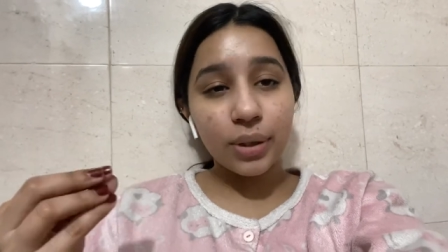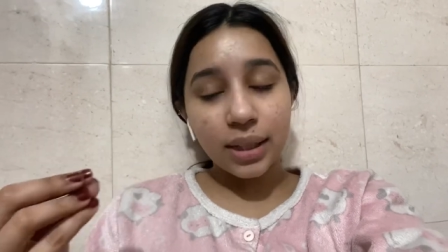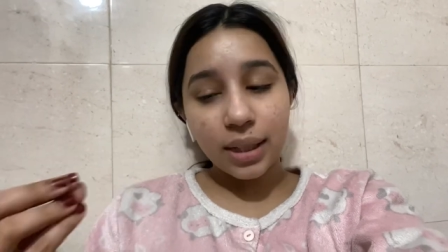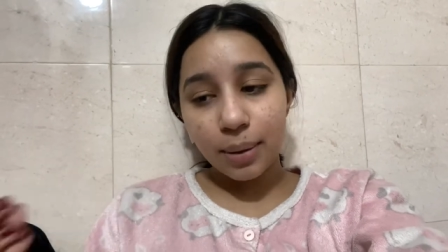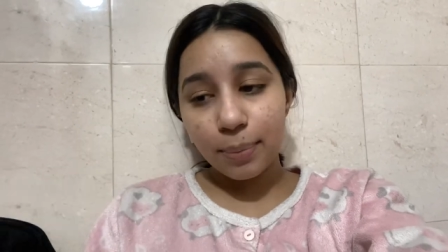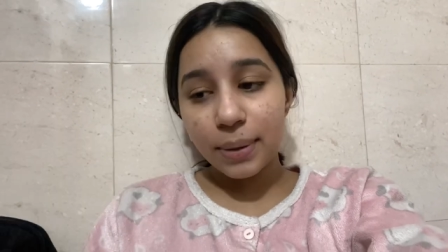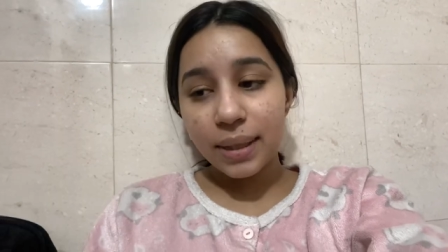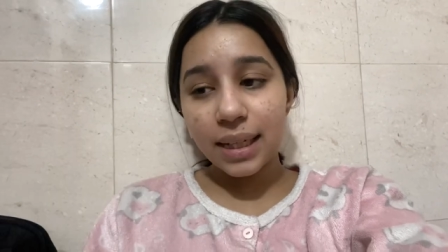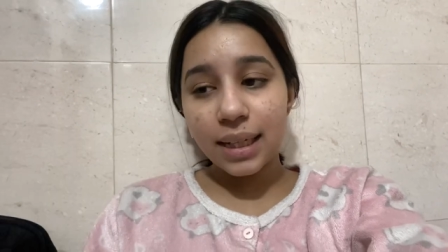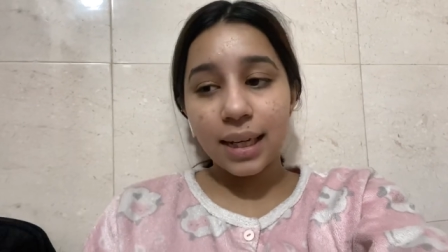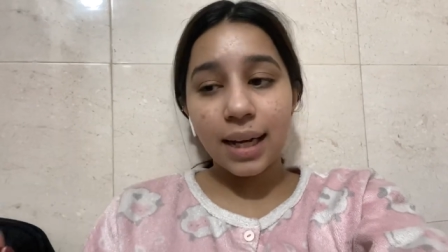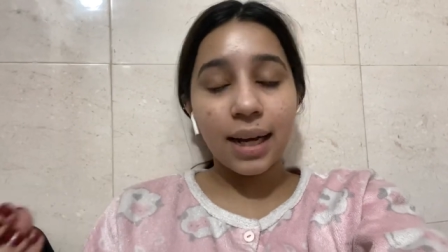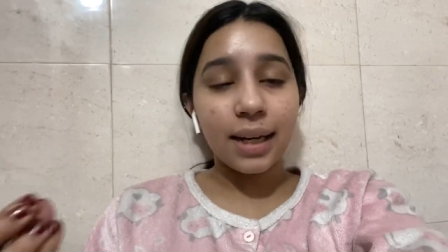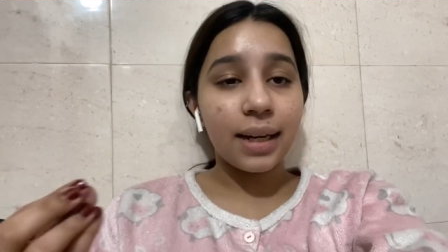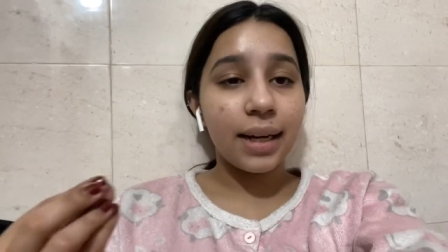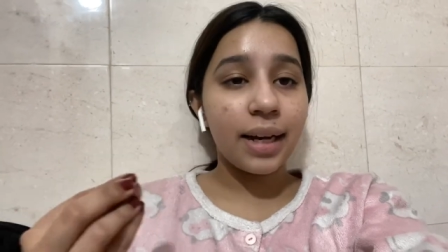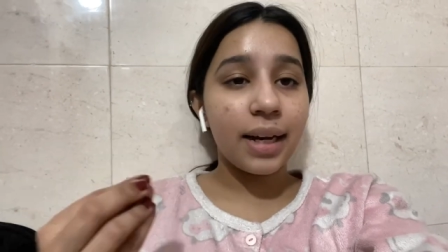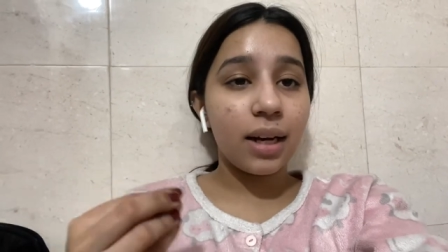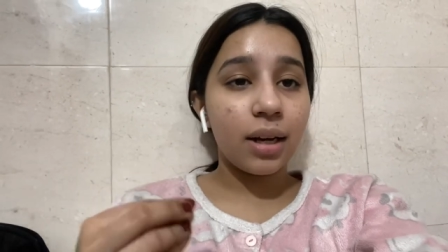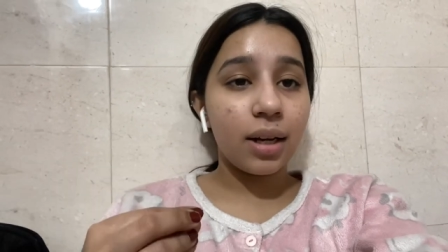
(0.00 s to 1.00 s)
कब खिलाना
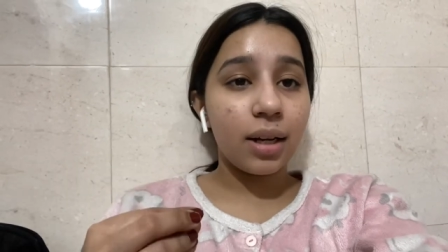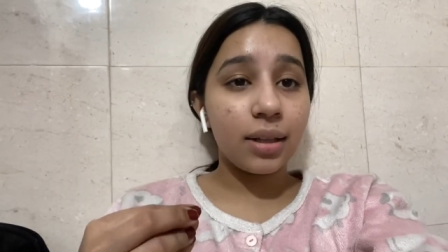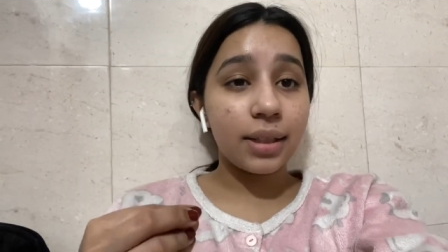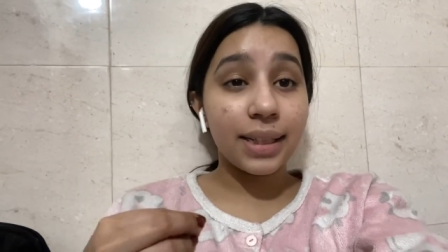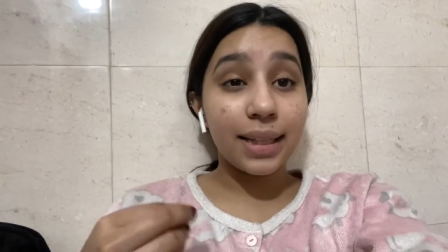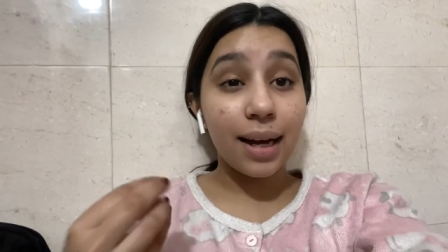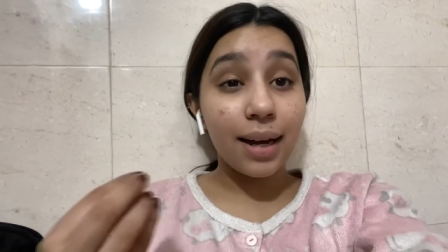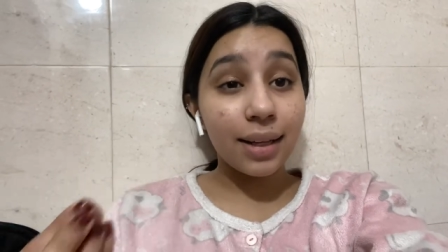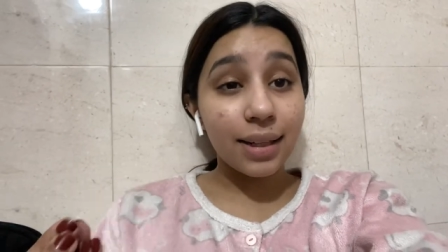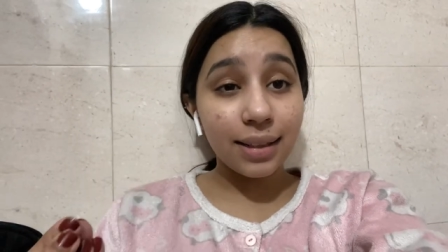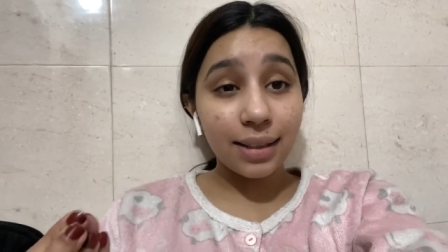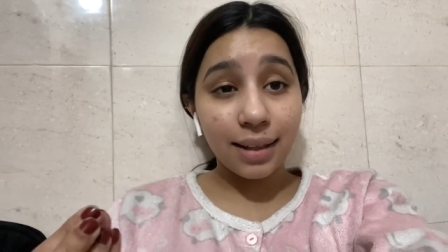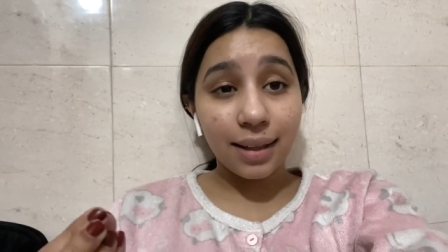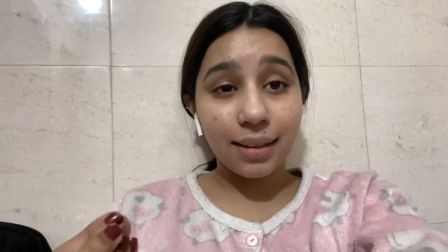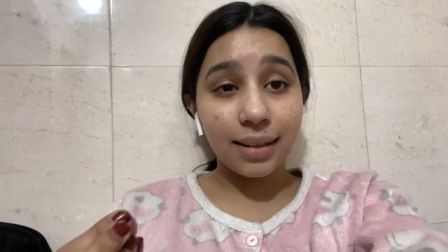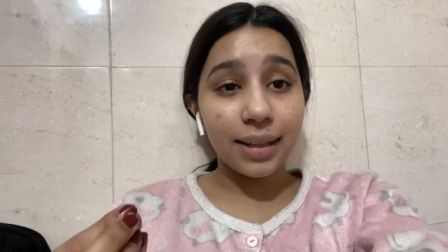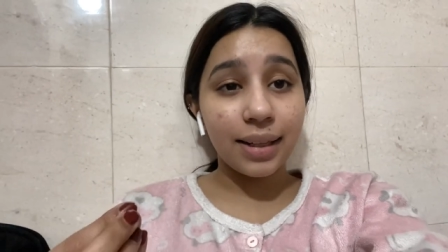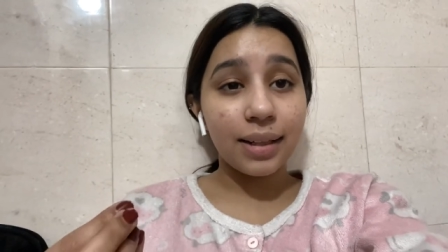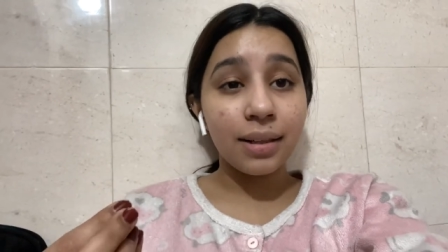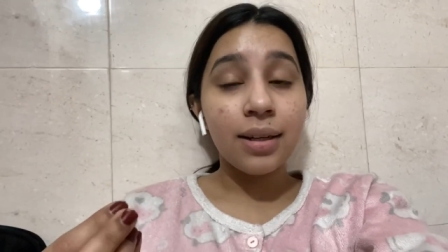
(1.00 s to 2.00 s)
है आ, क्या
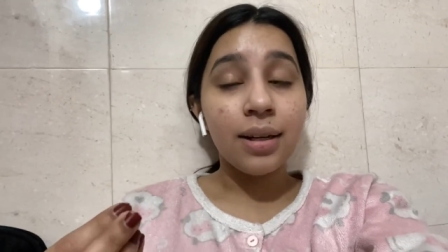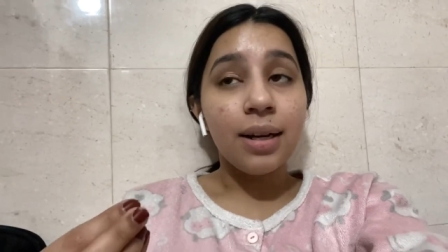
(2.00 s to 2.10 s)
खिलाना है